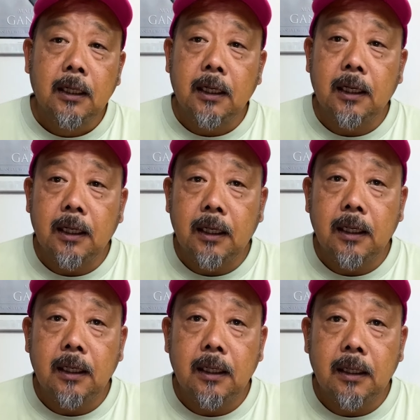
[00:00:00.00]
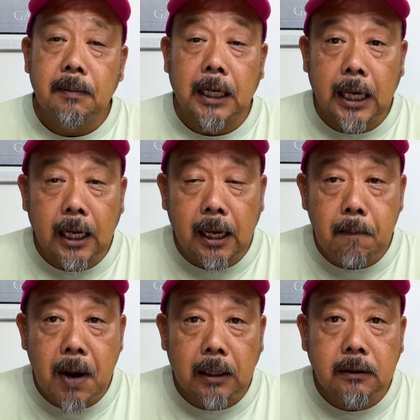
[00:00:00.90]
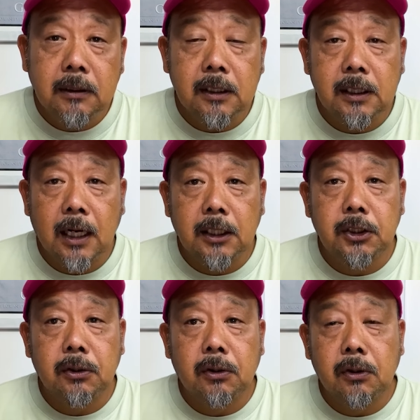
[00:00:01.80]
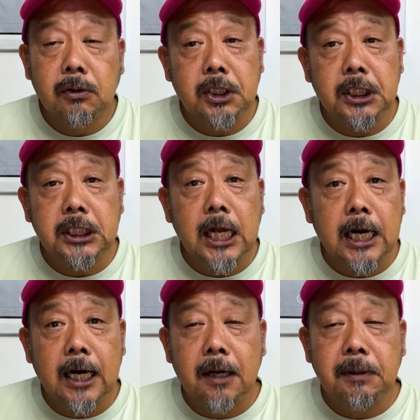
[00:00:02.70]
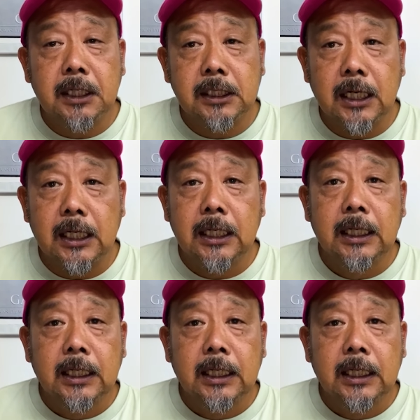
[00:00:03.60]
えー、まあ経験もあるんですが、情報を駆使しながら皆さん